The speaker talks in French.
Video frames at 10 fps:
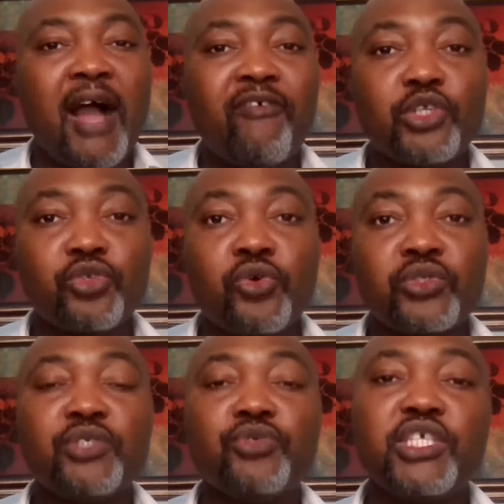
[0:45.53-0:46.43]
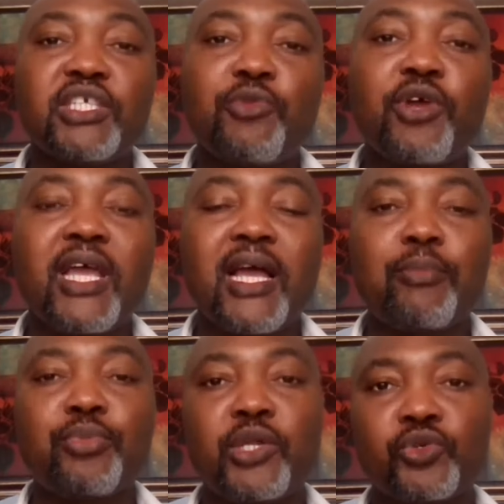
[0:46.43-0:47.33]
Avant de continuer, j'aimerais
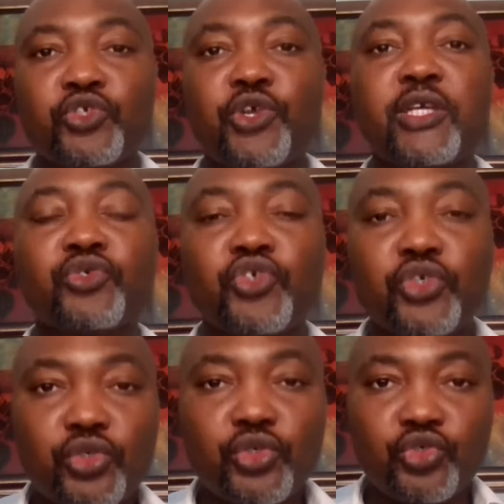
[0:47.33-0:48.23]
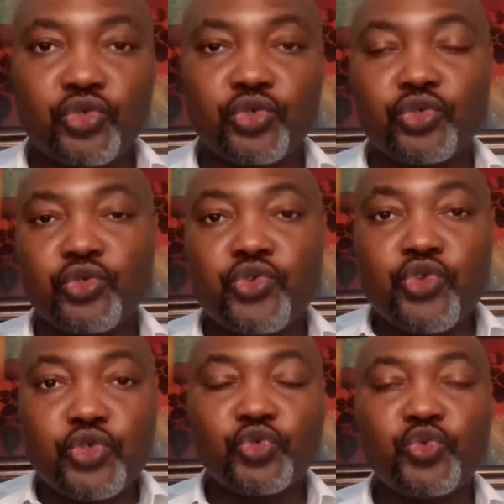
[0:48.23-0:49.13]
rappeler aux uns et aux autres que je
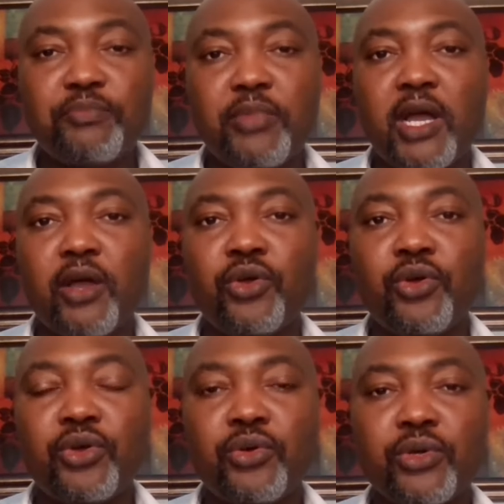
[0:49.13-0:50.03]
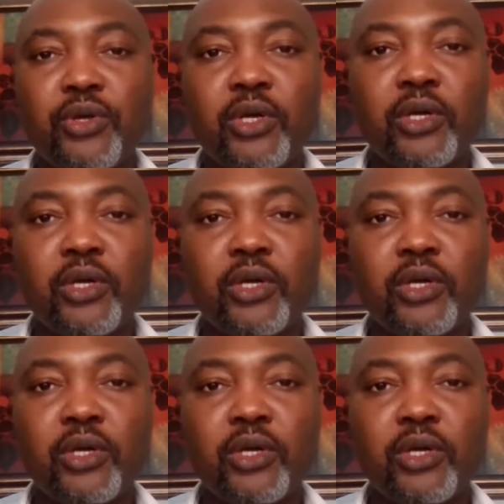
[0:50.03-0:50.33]
ne suis pas un